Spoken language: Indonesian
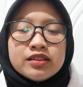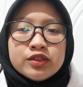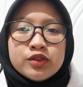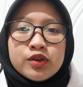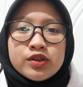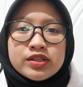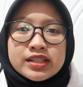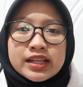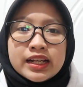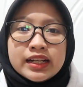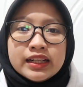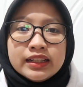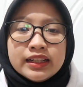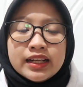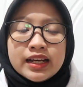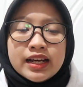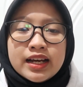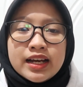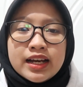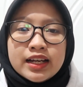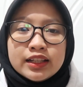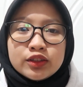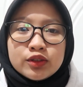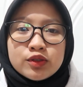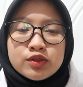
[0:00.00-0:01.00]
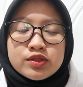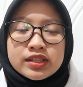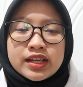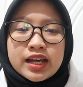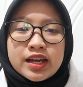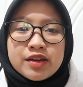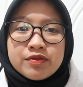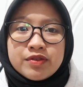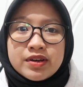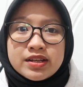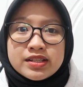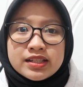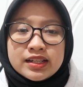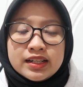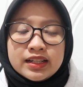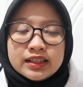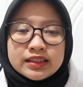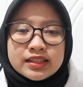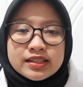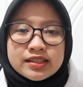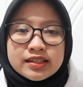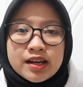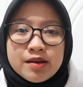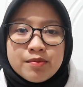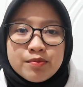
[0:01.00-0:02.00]
dosennya, terus kayak
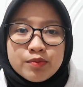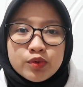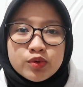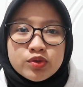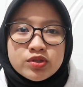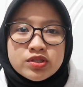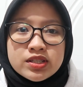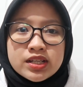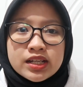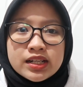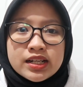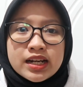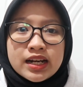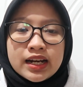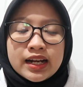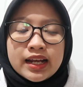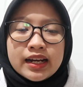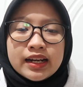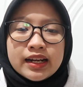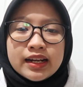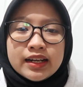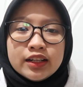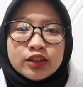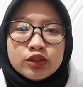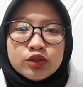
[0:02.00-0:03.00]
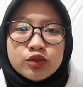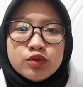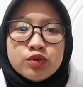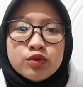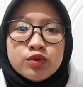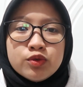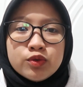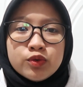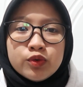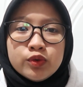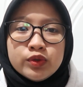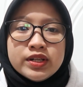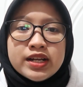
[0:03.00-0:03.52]
fasilitas kampusnya dan lain-lain itu